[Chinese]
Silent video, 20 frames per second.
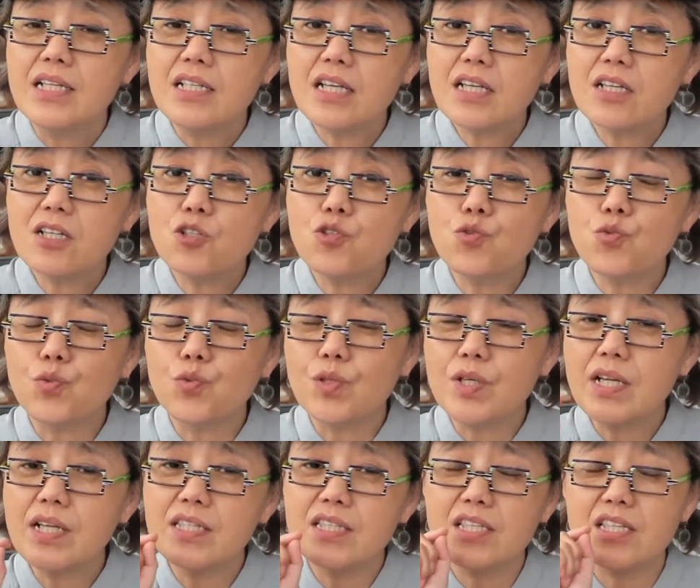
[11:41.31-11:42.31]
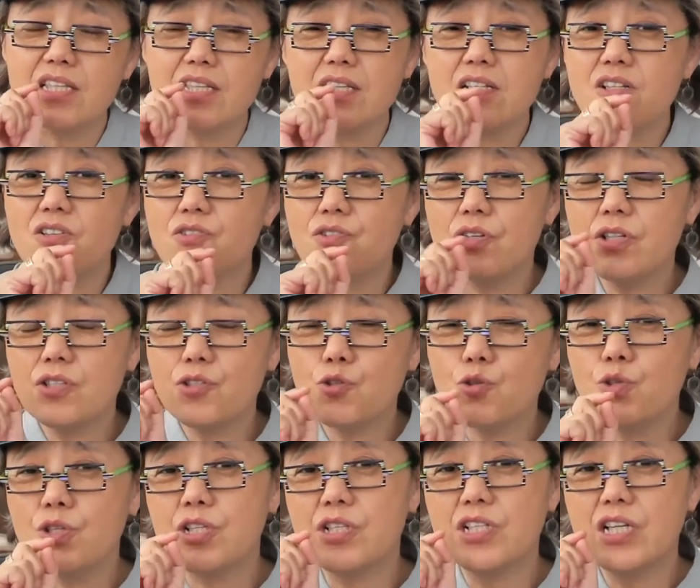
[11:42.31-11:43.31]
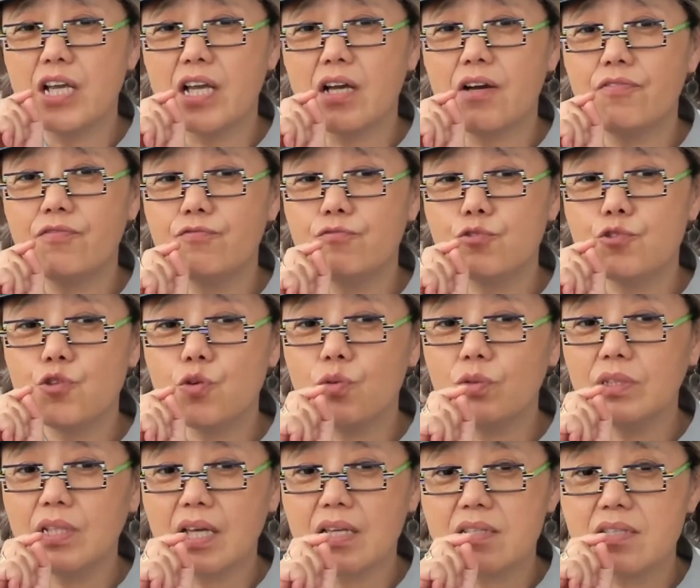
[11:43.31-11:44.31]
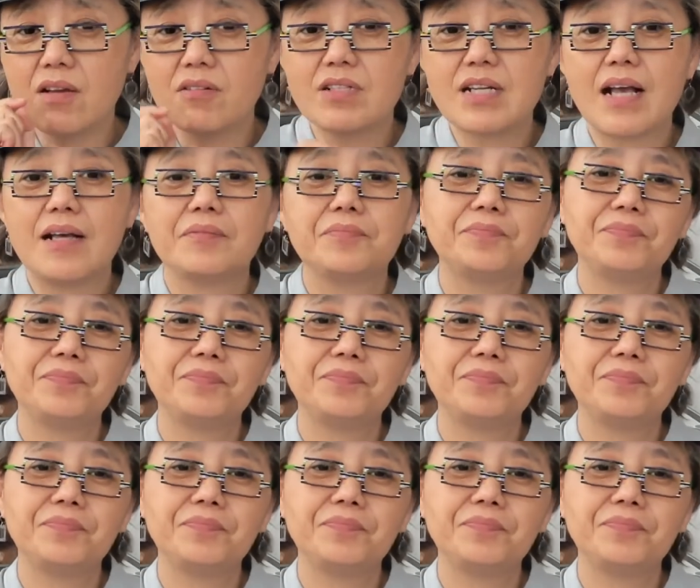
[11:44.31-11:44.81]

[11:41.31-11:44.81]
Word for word: 这个主任其实就是这个附中的校长。